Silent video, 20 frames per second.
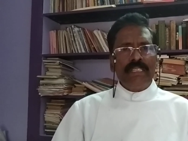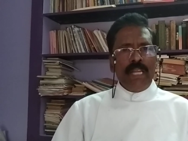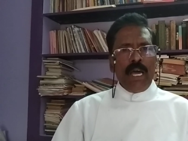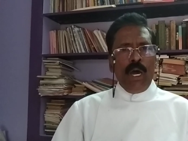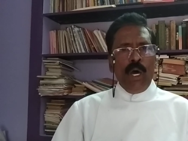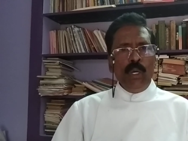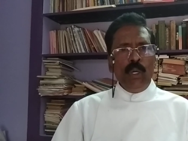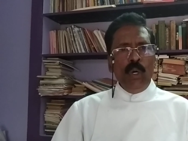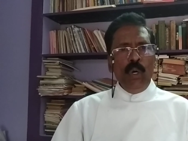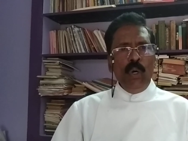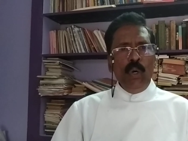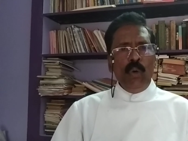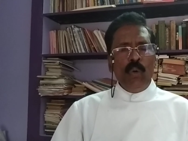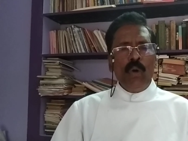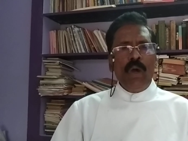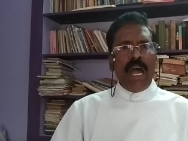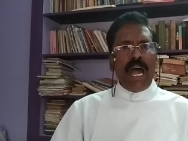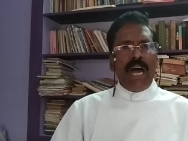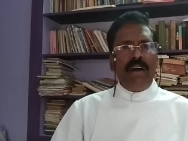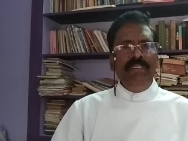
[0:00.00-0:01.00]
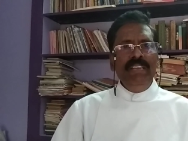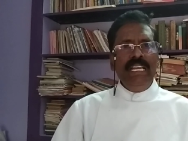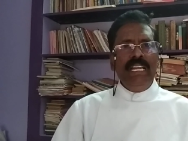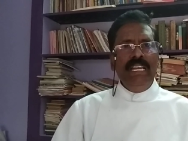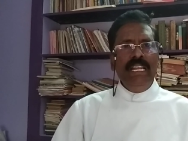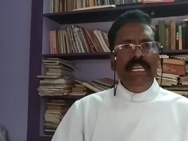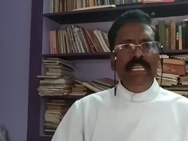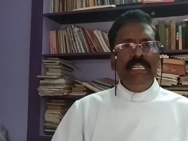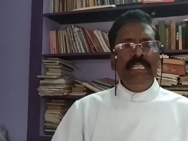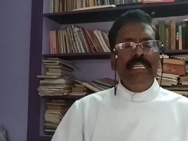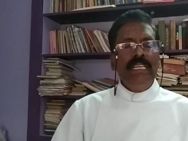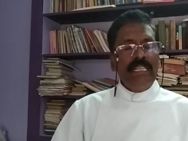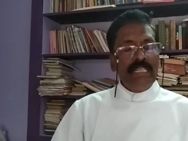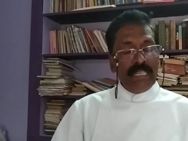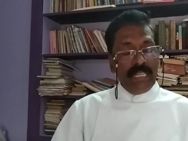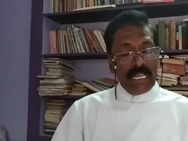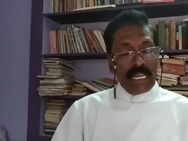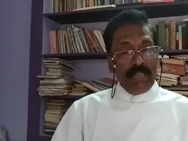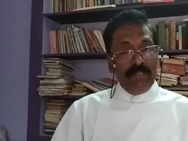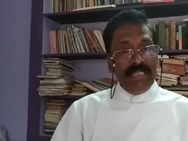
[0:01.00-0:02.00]
நானோ அவைகளை
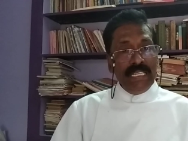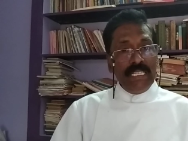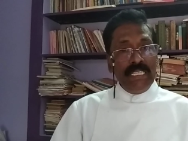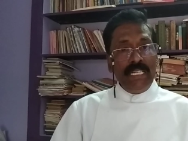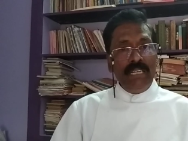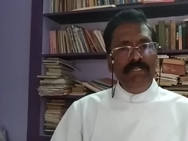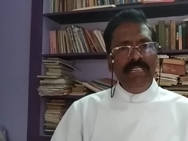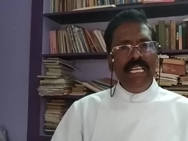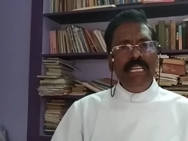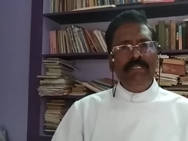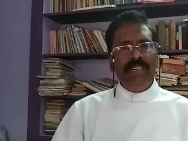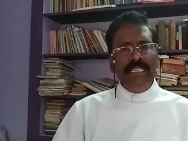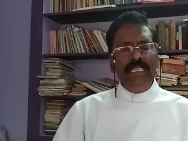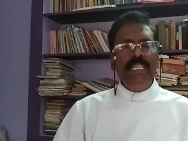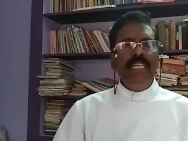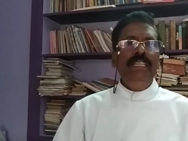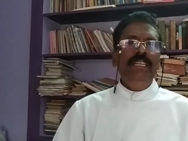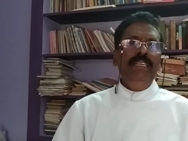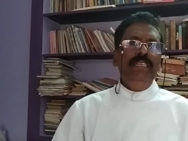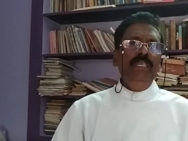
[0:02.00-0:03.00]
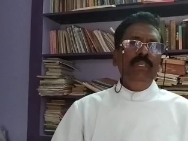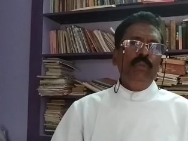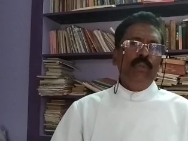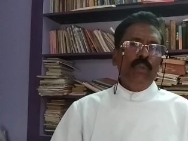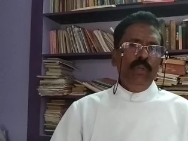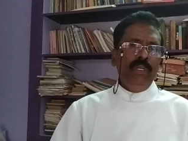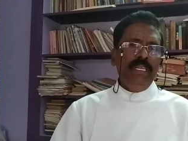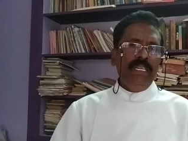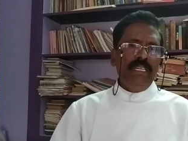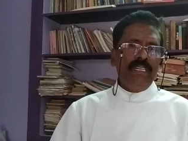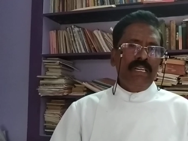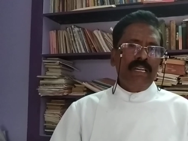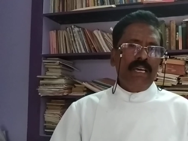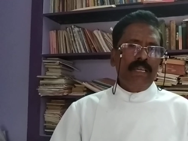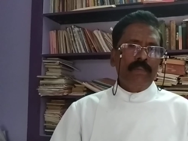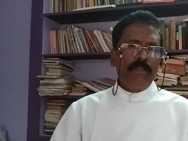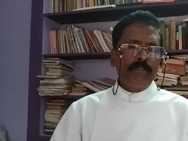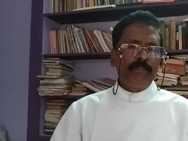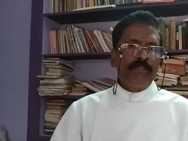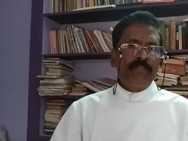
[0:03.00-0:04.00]
நிறைவேற்றவே வந்தேன் என்று
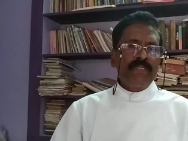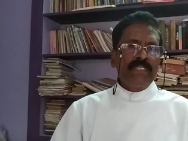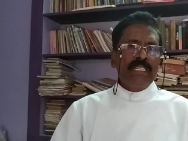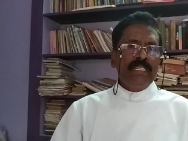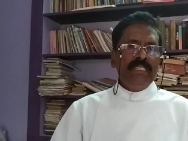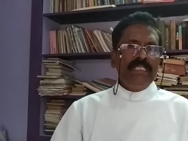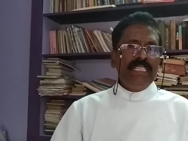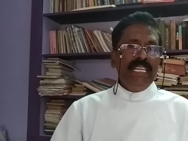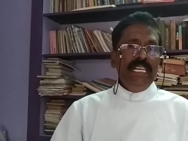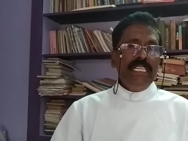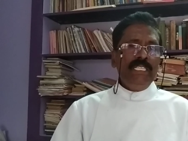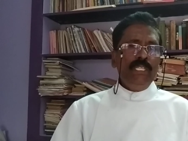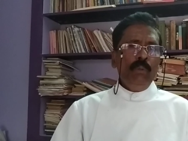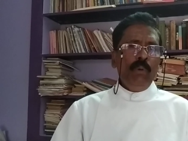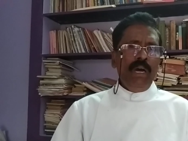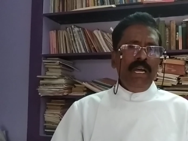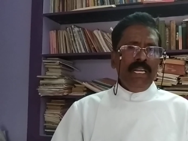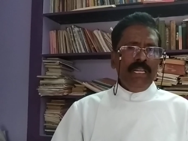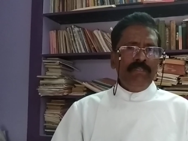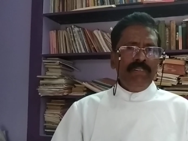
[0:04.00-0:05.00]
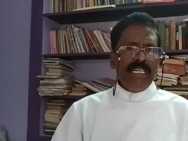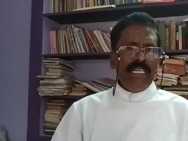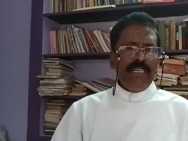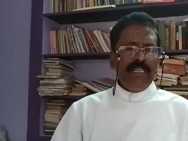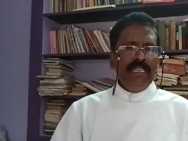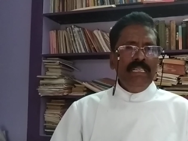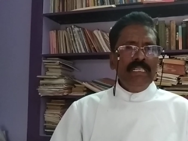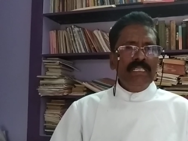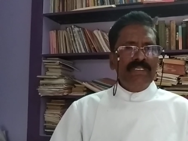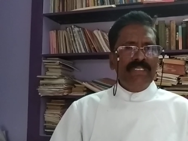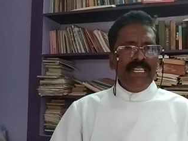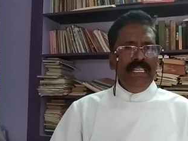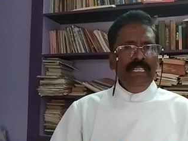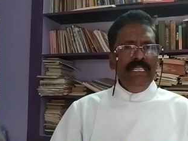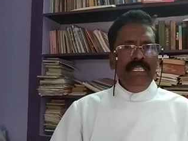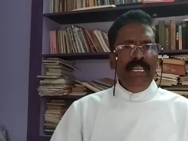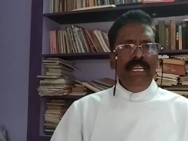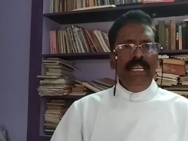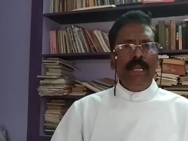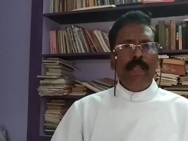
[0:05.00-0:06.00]
சொல்லுகின்றார் இயேசுவானவர்
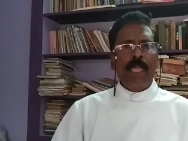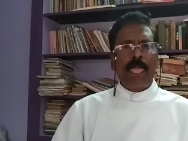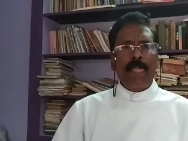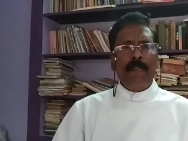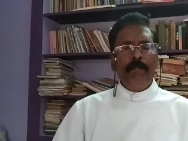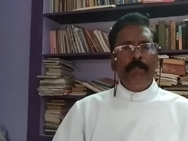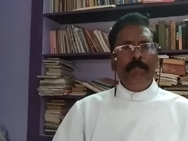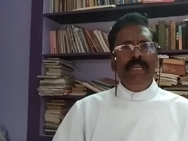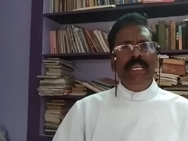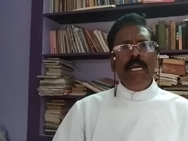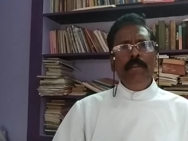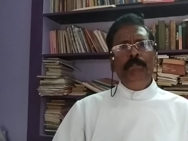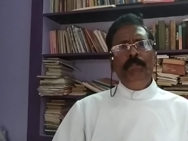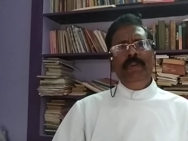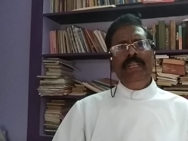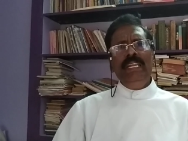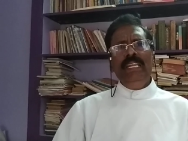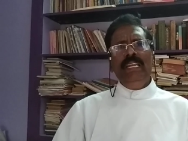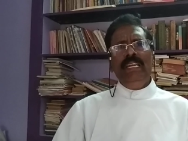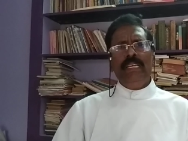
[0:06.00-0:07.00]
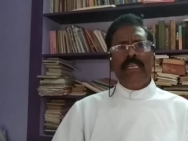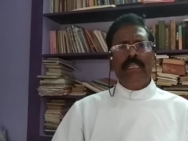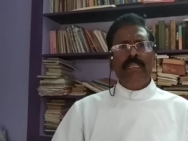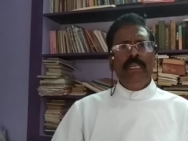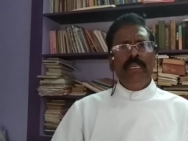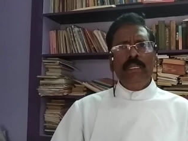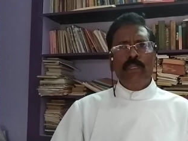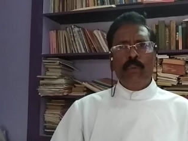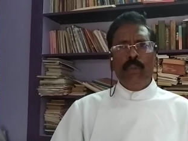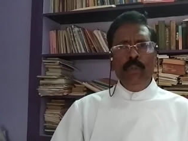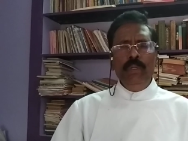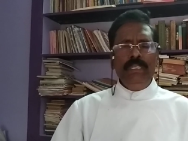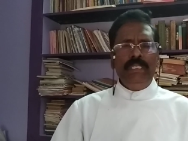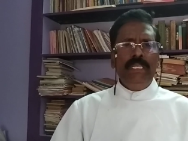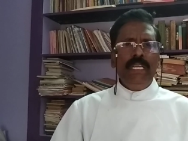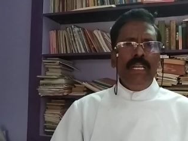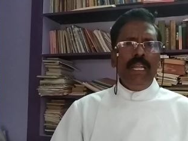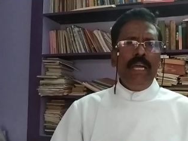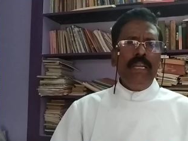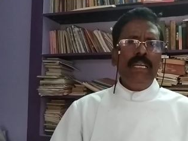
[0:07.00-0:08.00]
செய்த மிகப்பெரிய
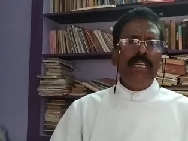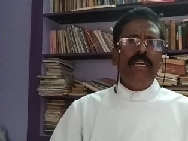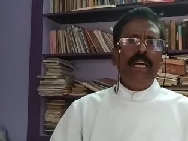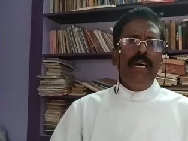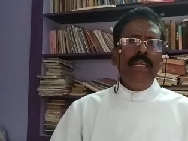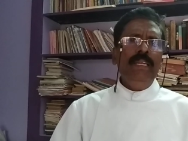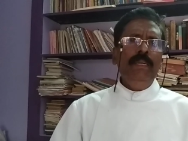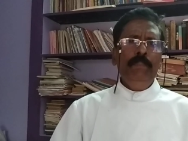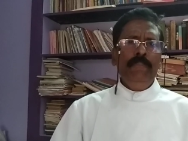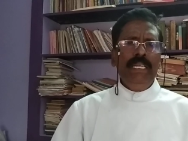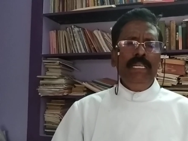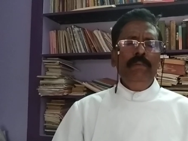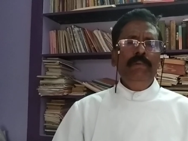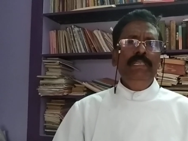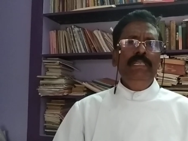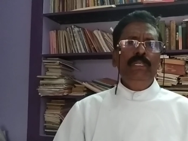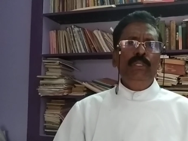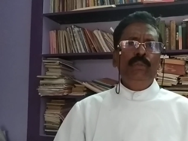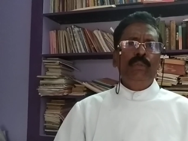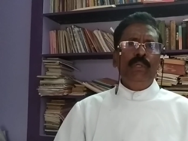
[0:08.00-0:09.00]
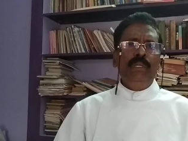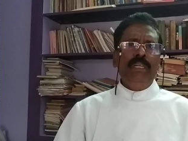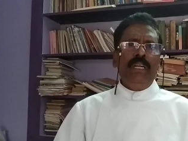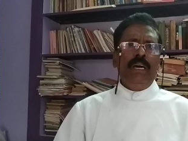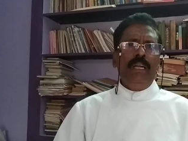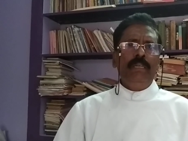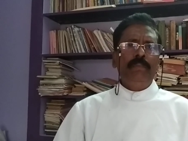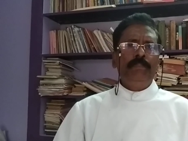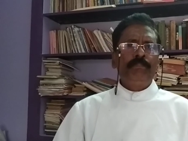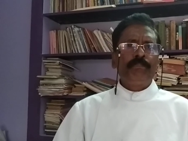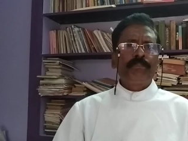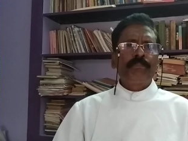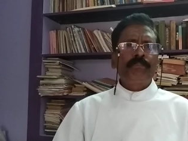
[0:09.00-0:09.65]
துணிச்சலான காரியம் என்னவென்று சொன்னால்